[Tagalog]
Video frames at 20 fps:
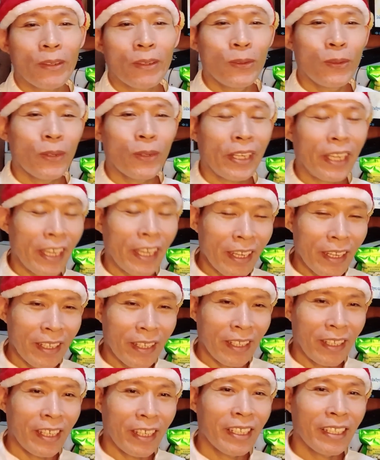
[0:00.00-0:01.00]

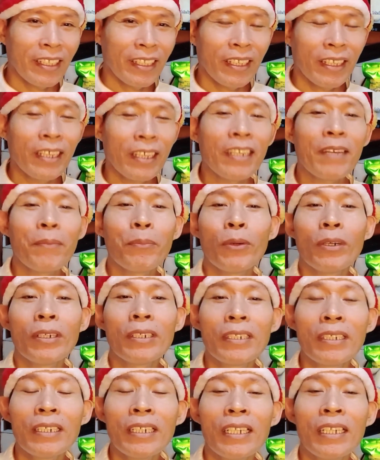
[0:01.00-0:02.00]
Okay, yan na po
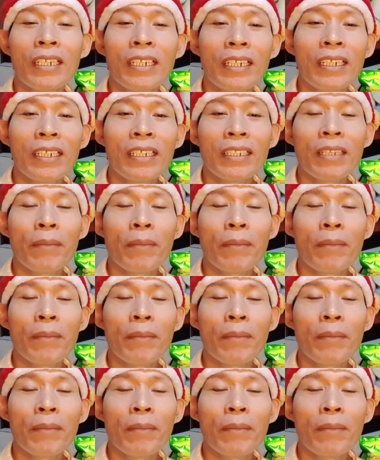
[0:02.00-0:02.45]
ang uh,